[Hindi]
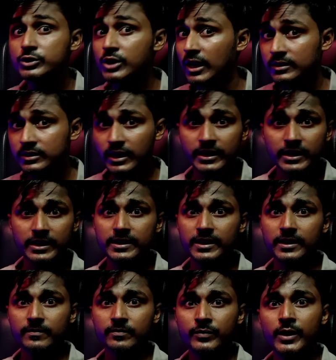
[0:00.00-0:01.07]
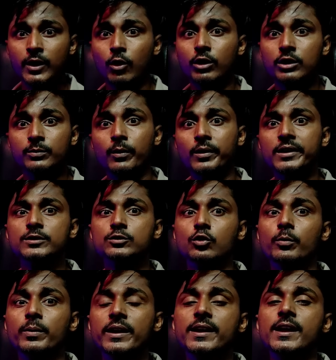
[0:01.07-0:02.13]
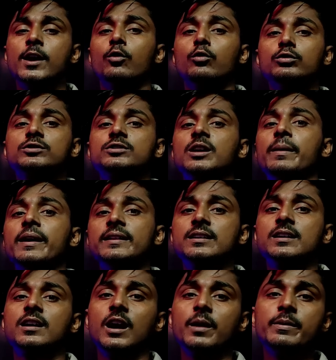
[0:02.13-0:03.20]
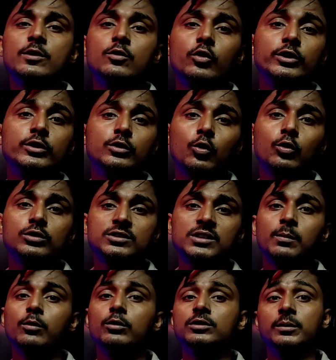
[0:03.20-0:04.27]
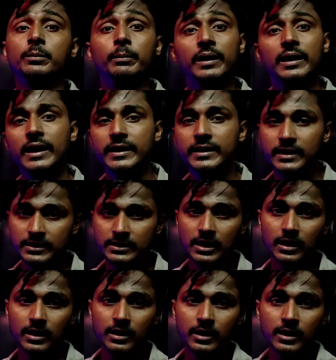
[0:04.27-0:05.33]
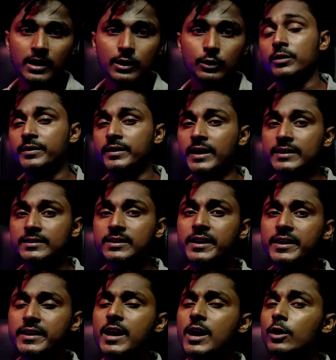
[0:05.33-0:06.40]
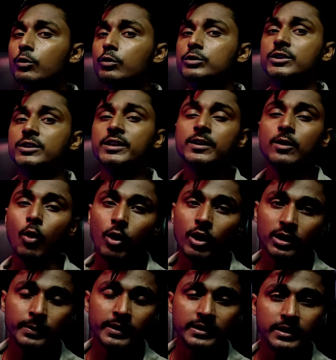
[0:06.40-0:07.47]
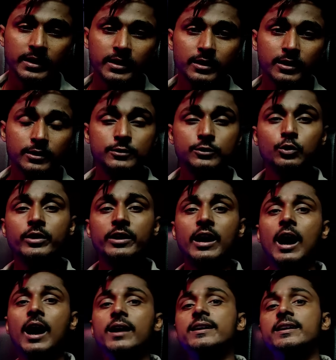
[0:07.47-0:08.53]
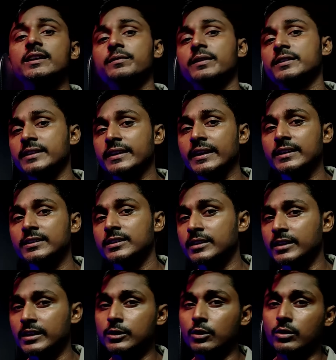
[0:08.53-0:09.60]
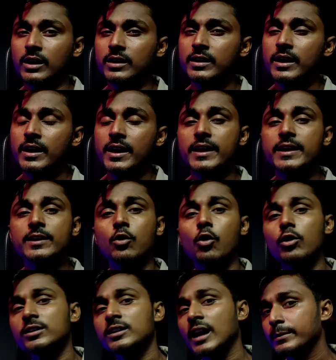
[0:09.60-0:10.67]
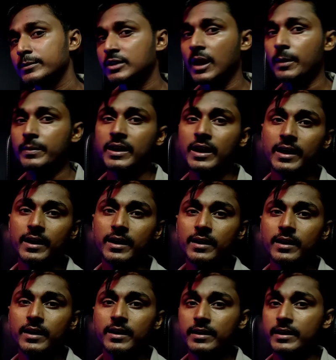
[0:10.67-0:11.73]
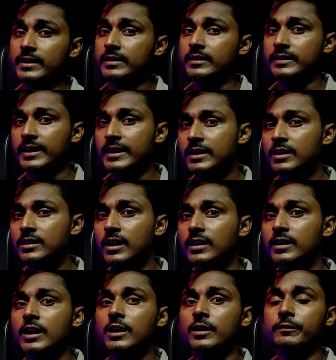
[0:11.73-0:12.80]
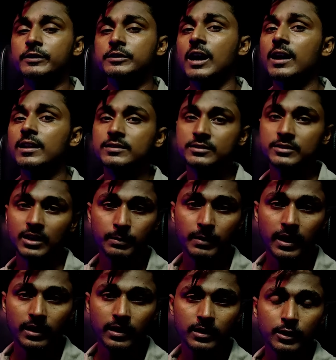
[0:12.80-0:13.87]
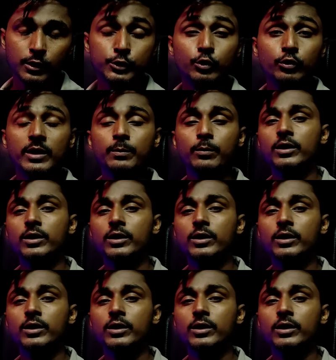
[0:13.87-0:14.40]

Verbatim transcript: को जानता ही नहीं है और पुलिस को भी उस समय तक अभी कोई ठोस सबूत मिला ही नहीं था और फिर ऐसे ही कुछ दिन और बीते जो कि आगे के इन्वेस्टिगेशन के दौरान एक और नाम सामने आया एक ठेकेदार विशाल शर्मा जो कि